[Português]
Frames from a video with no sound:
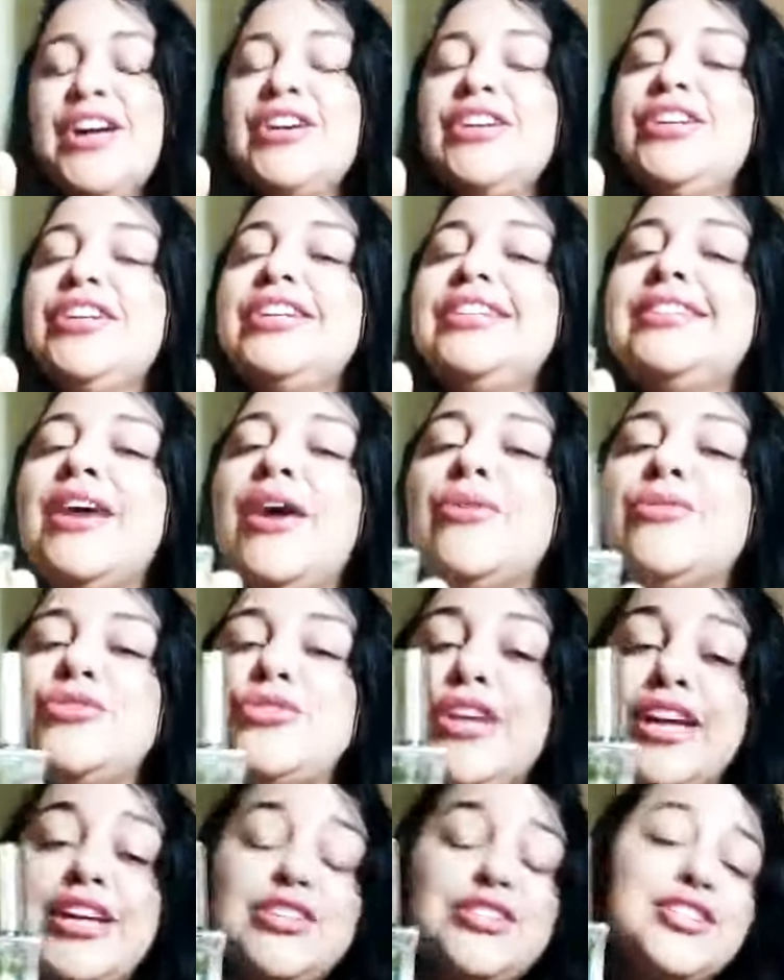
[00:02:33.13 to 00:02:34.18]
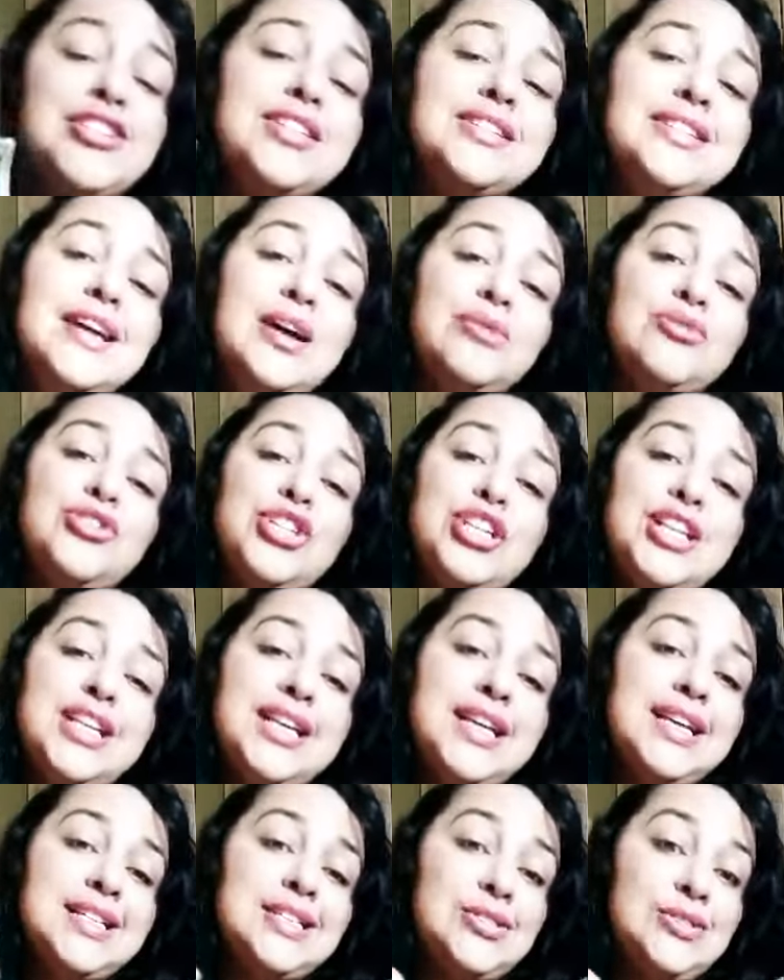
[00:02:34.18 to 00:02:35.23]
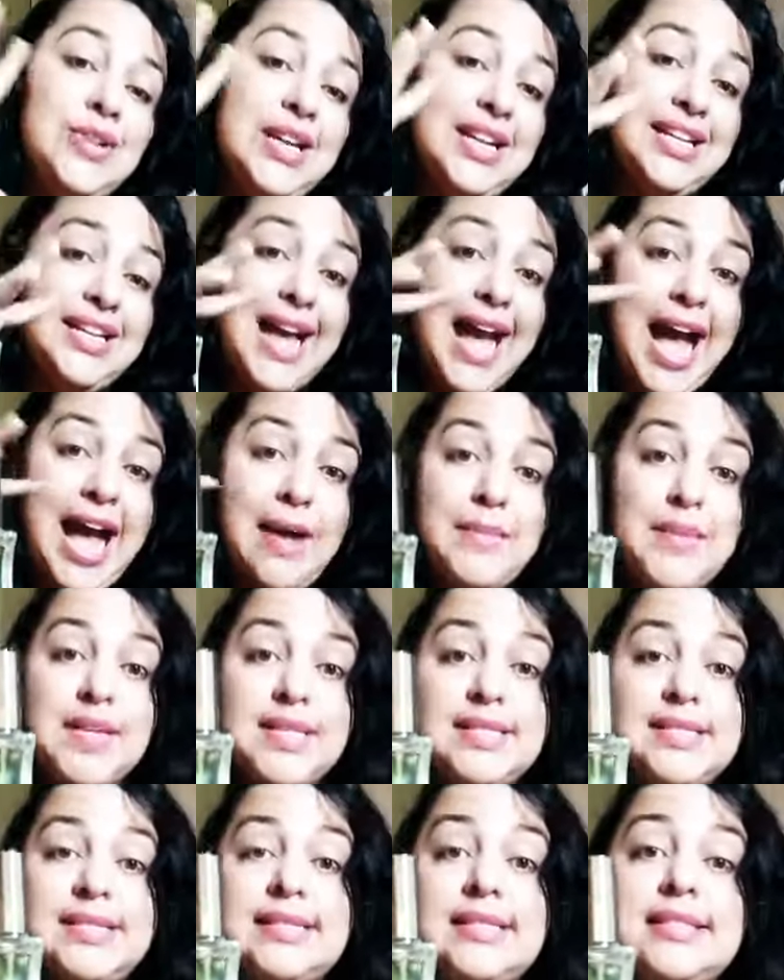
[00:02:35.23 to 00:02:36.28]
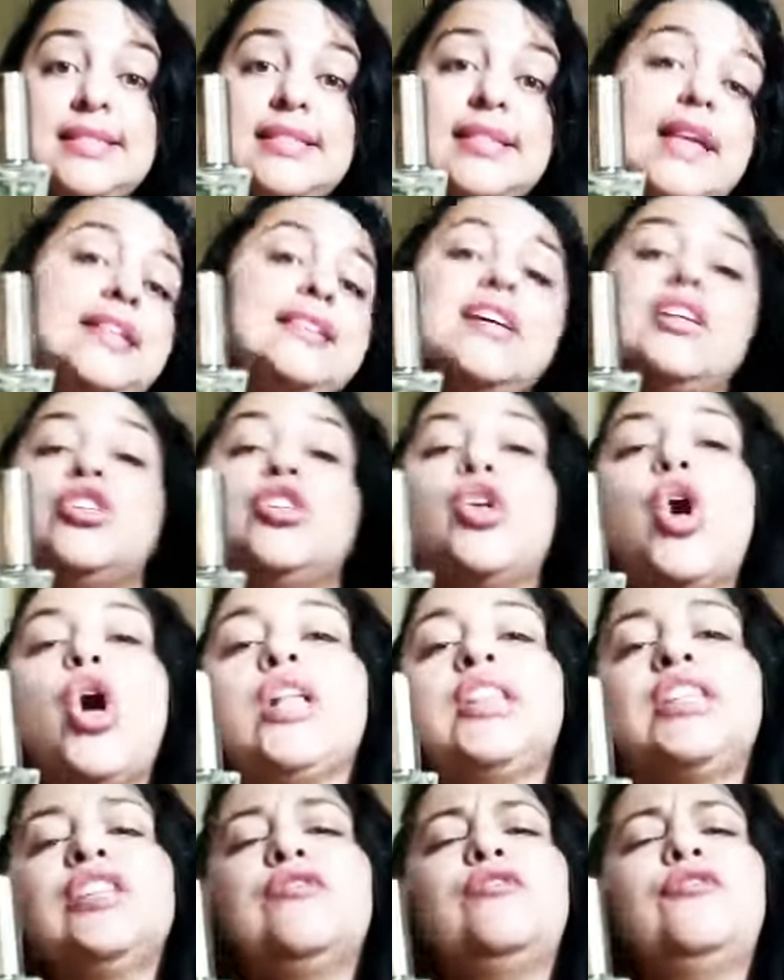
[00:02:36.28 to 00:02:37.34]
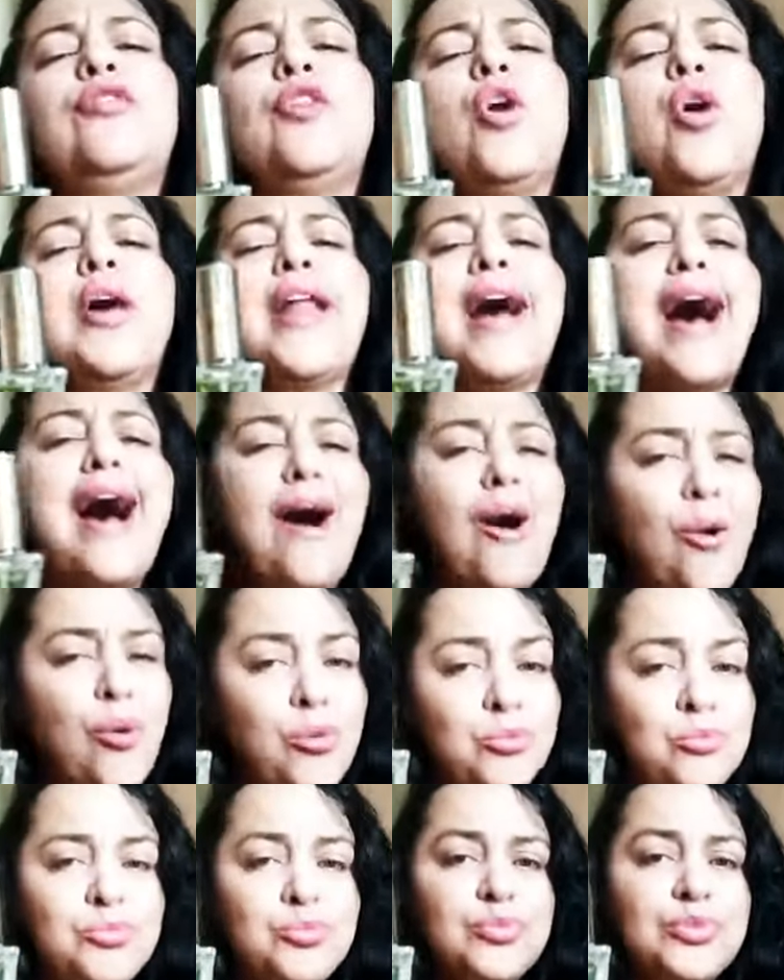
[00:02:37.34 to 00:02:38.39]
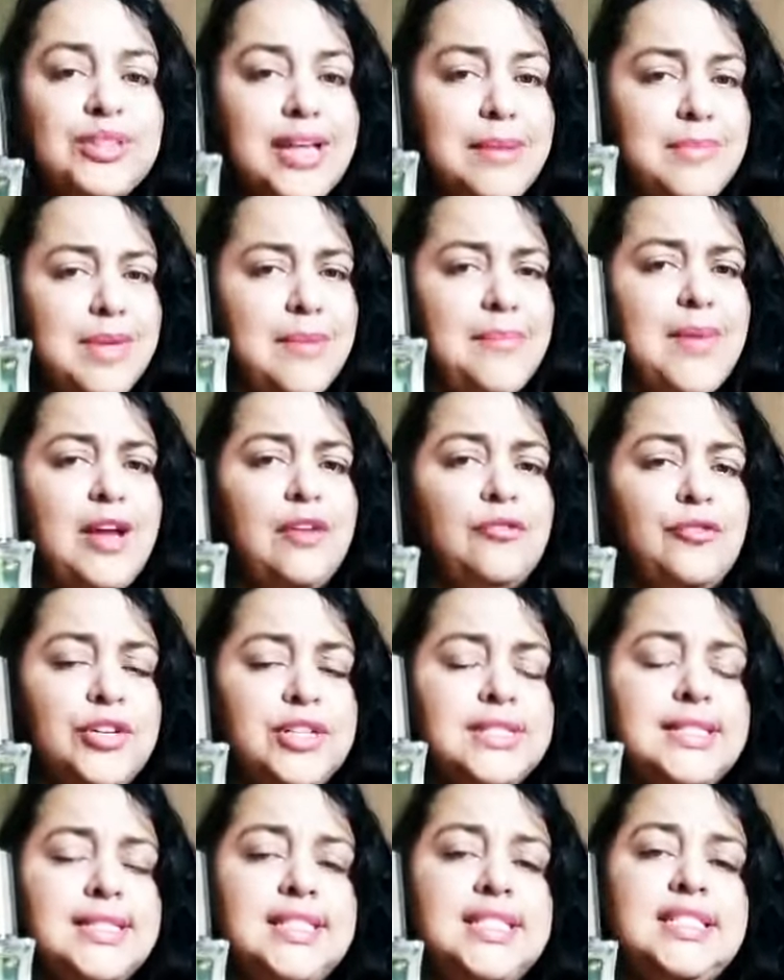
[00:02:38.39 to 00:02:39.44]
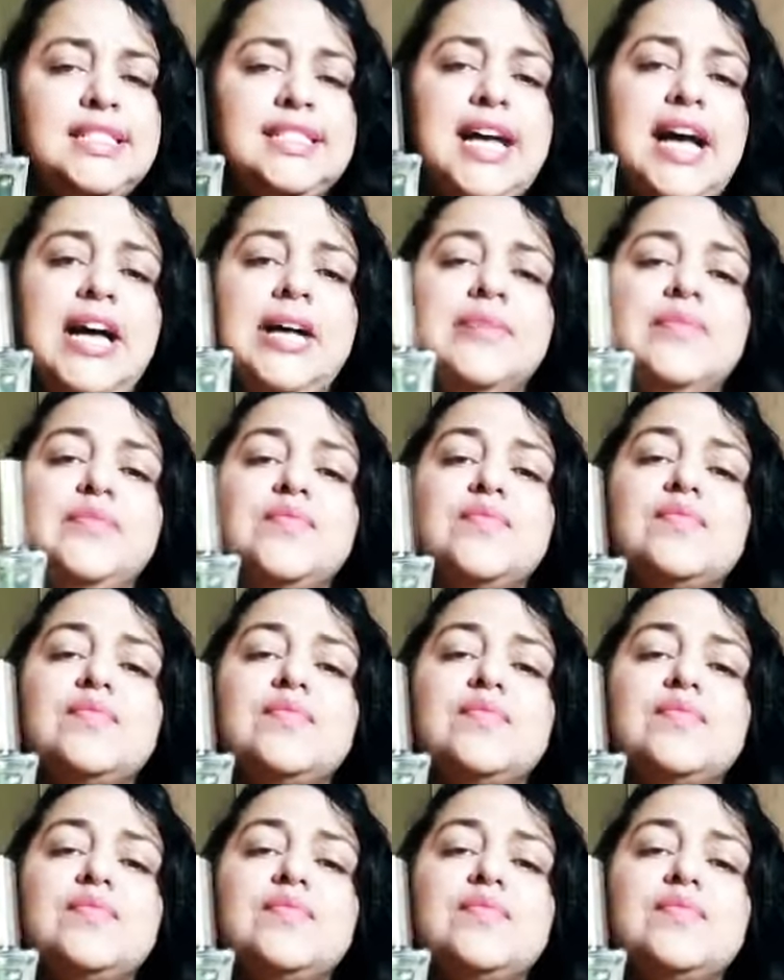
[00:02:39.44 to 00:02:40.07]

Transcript: Então, gente, então, de início, ele abre esses, essa nota floral. Na minha pele foi assim, tá?